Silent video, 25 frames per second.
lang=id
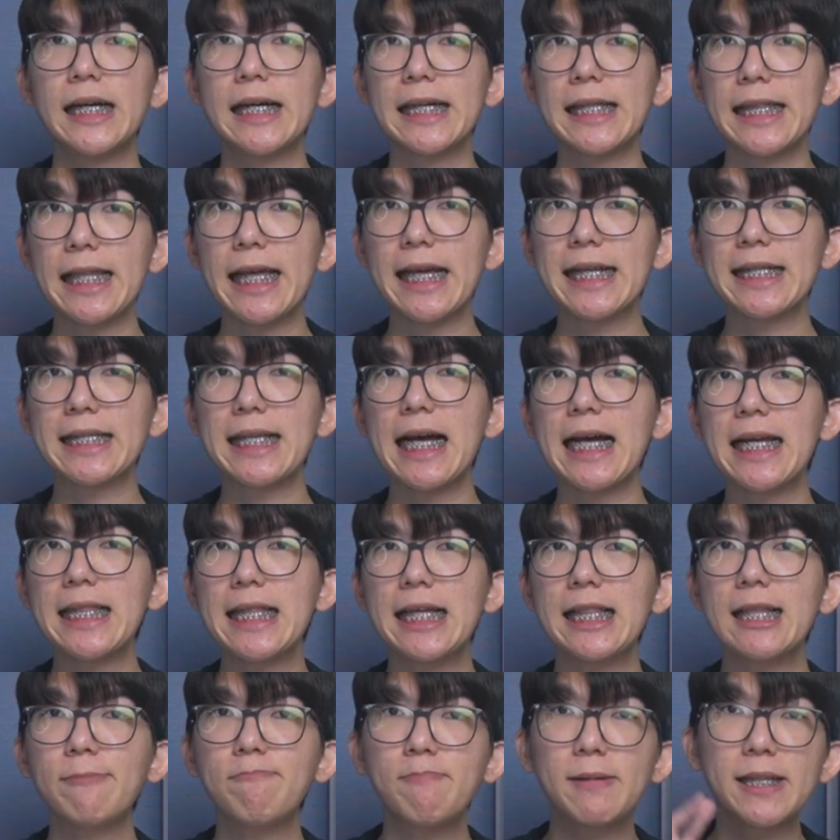Next
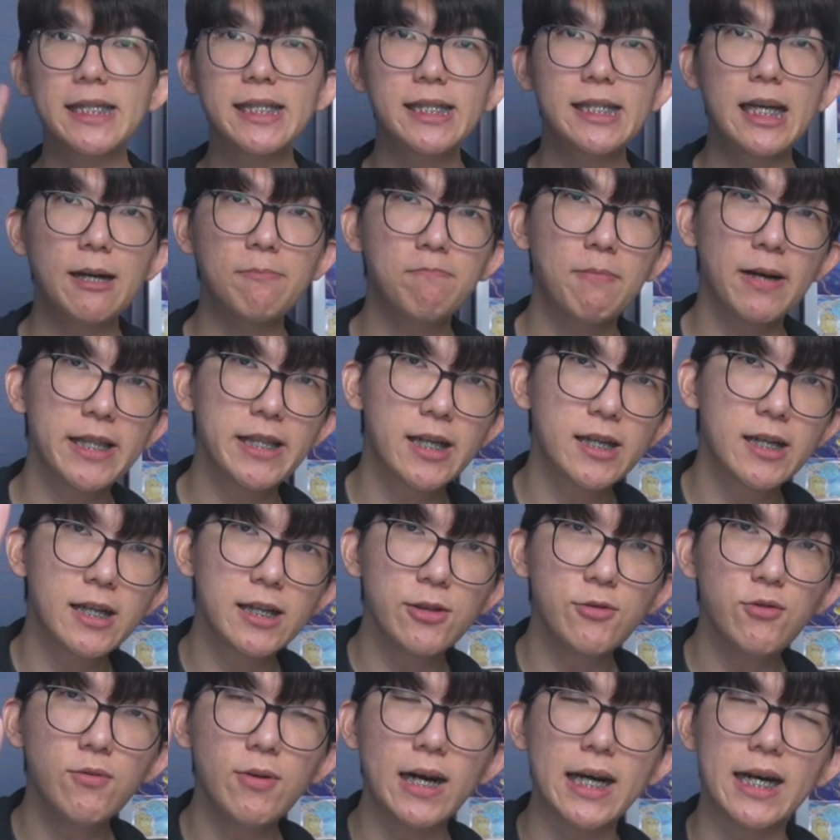adalah persiapan yang
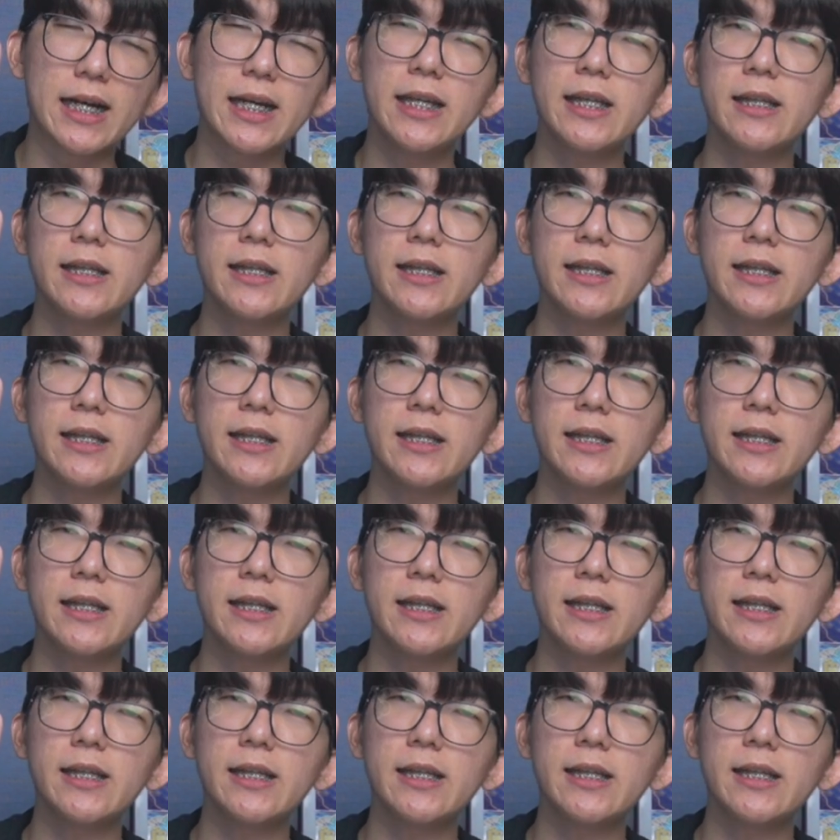kedua.